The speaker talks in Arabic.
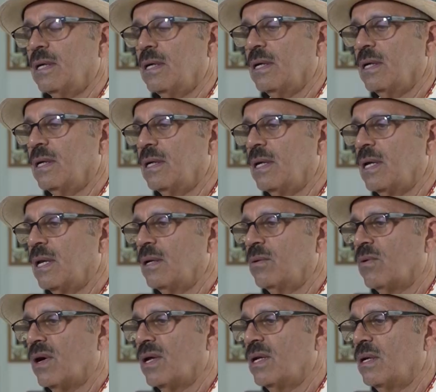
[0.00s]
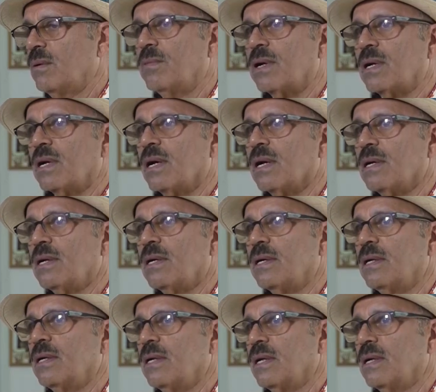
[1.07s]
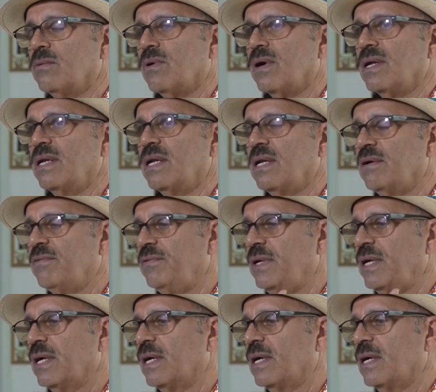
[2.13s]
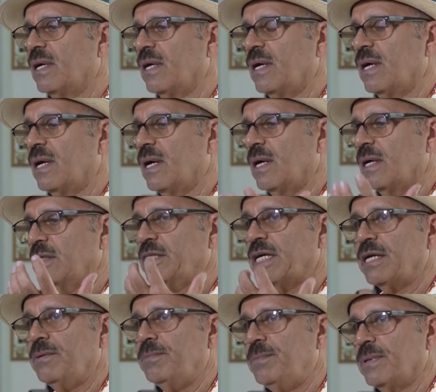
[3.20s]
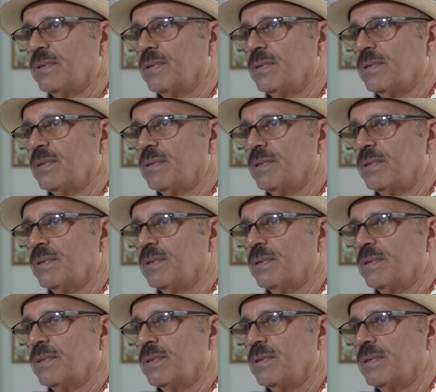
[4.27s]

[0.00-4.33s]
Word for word: آه، الألوان البراقة الألوان اللي فيها جذب